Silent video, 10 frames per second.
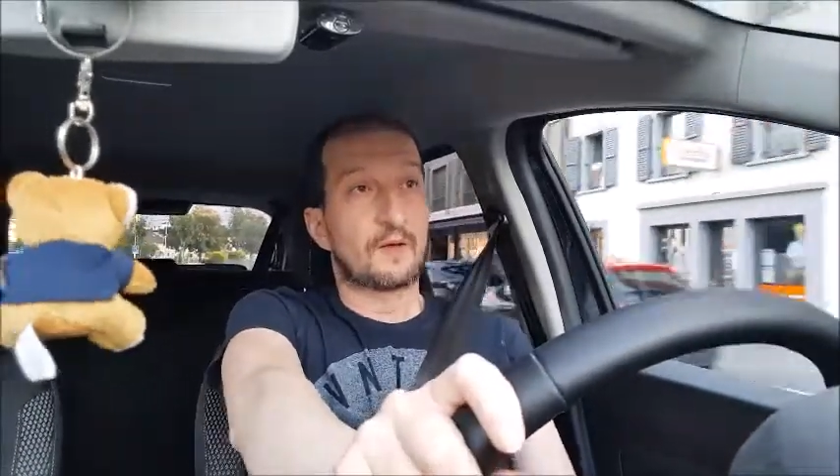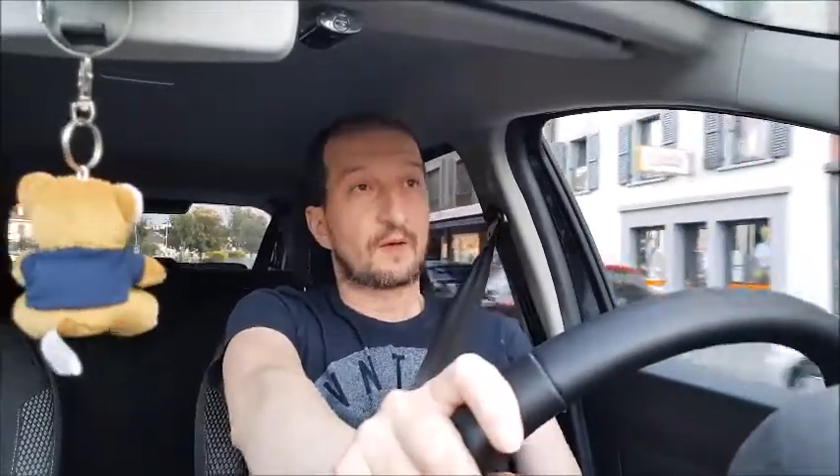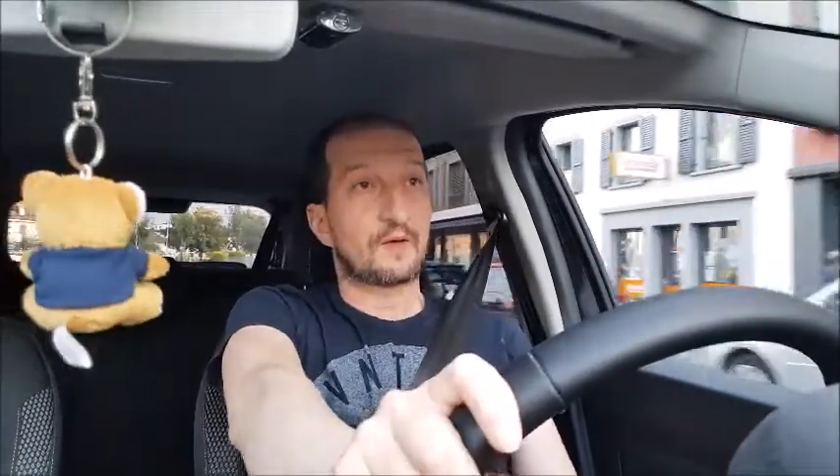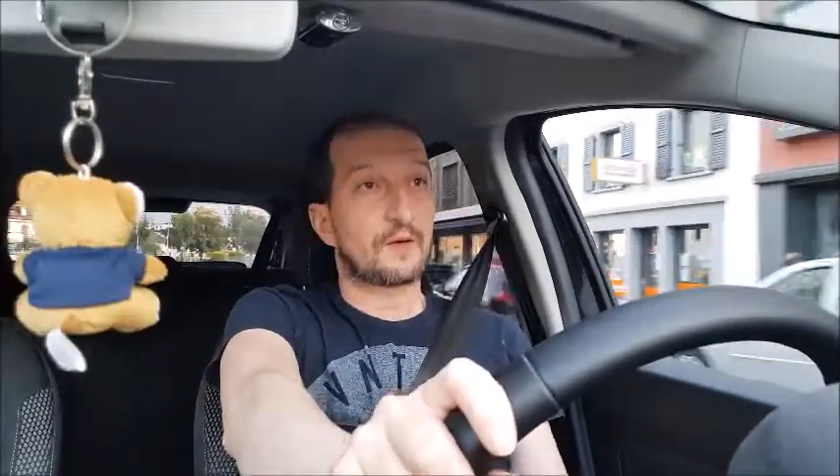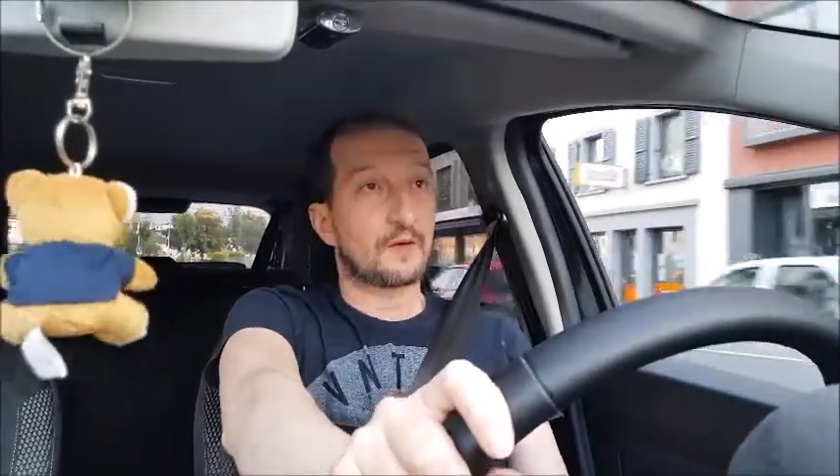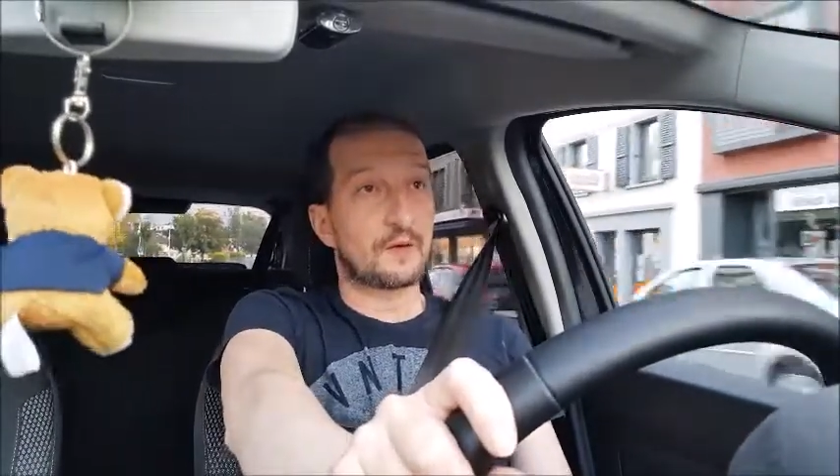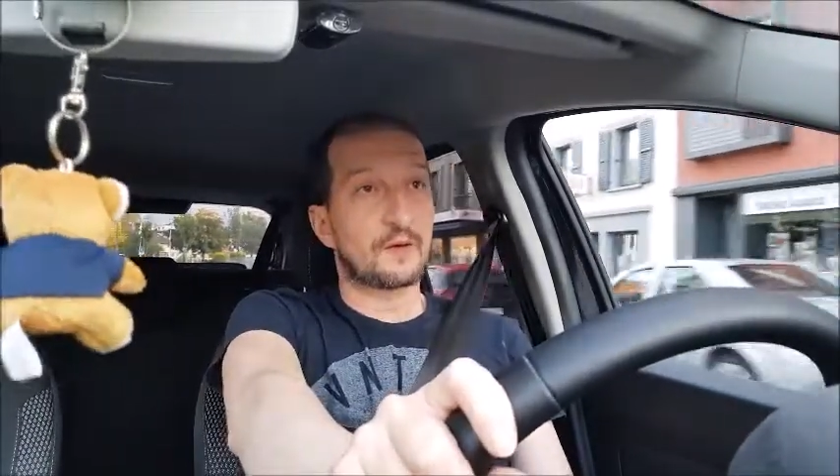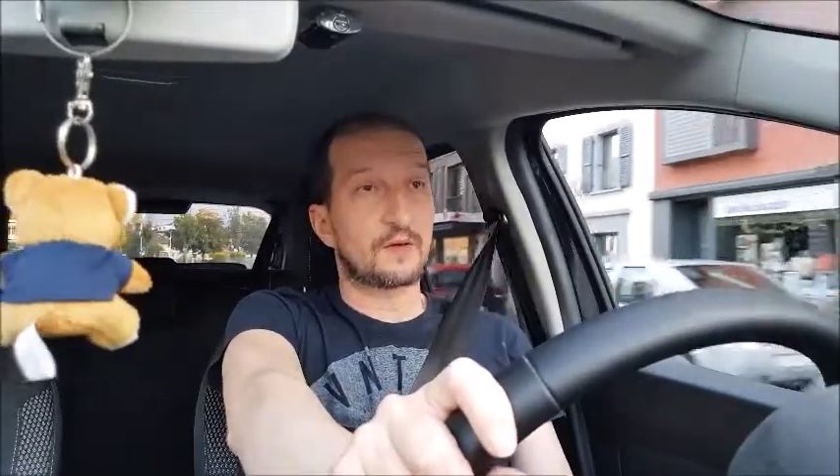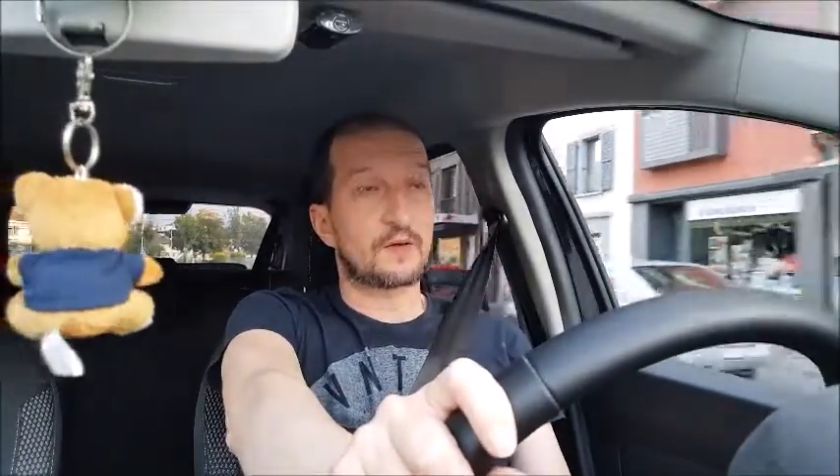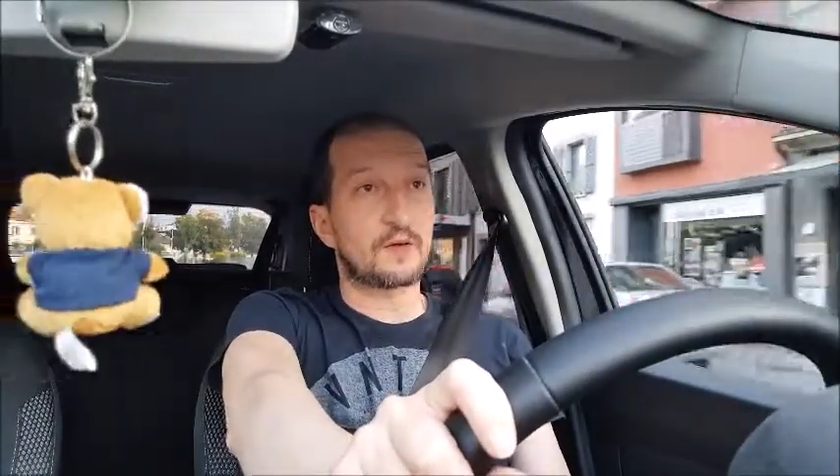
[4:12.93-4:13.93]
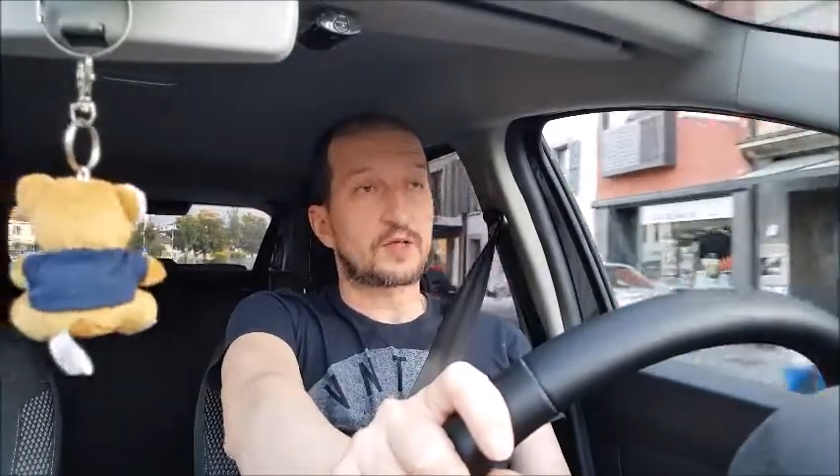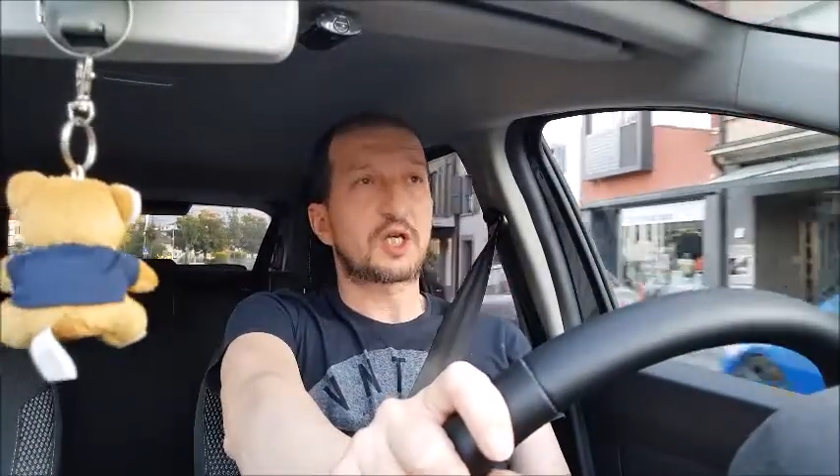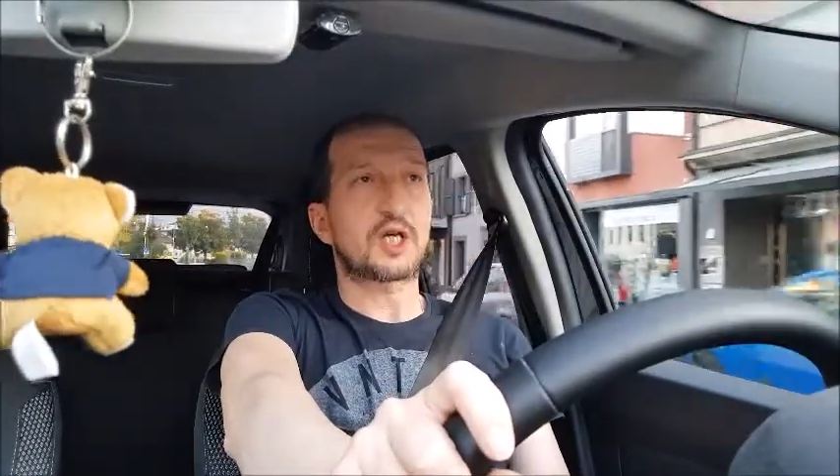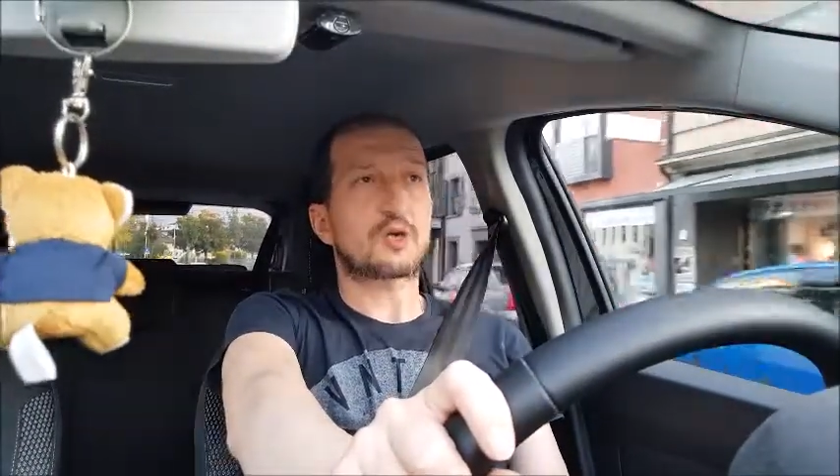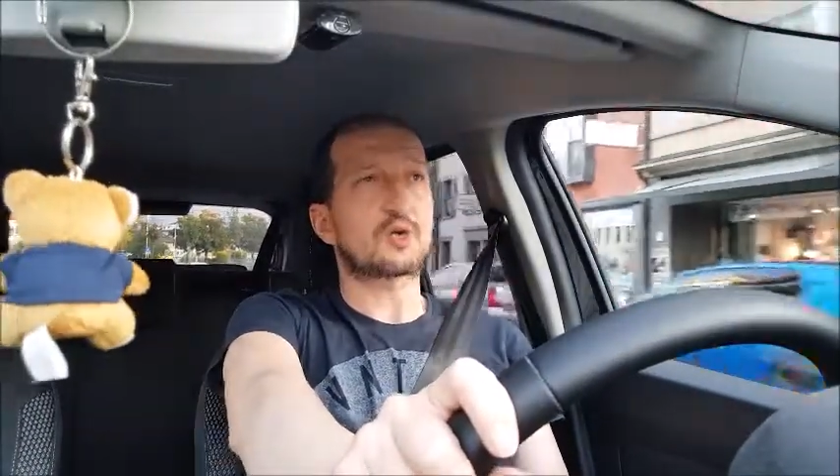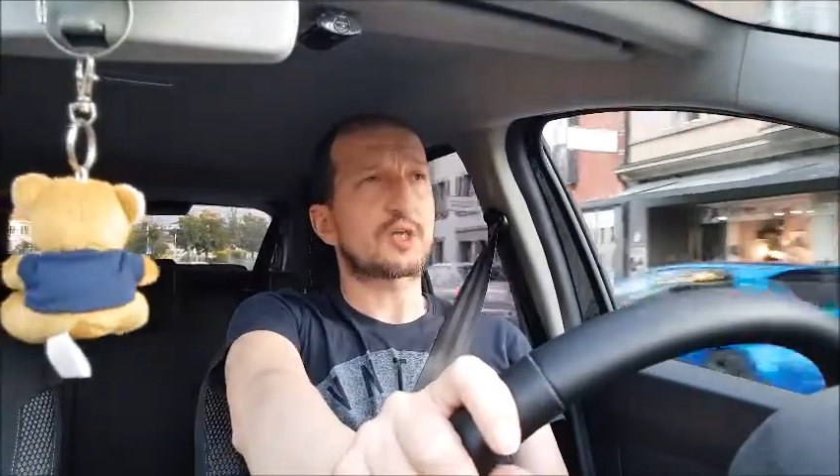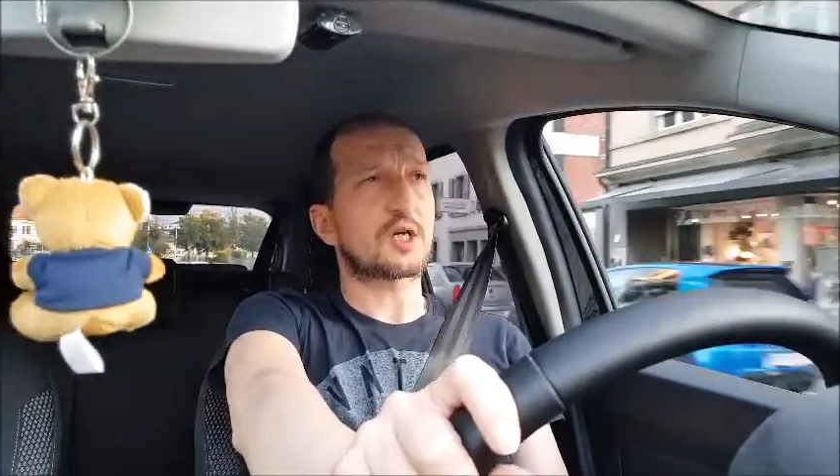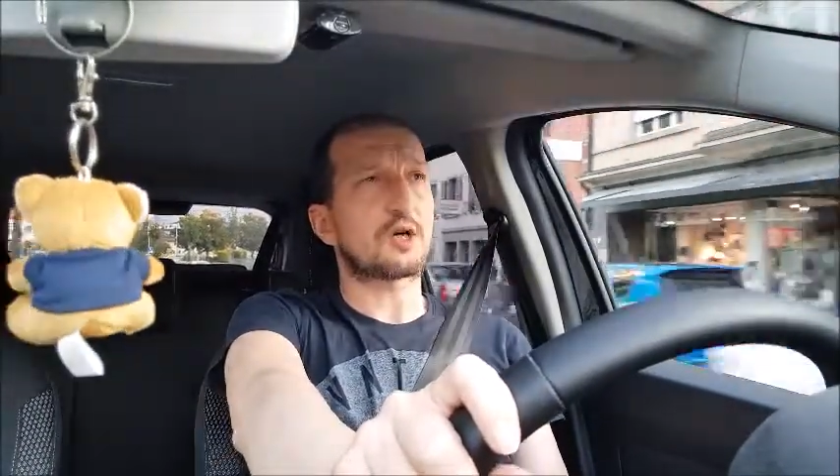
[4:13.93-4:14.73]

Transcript: Euh, qui a coûté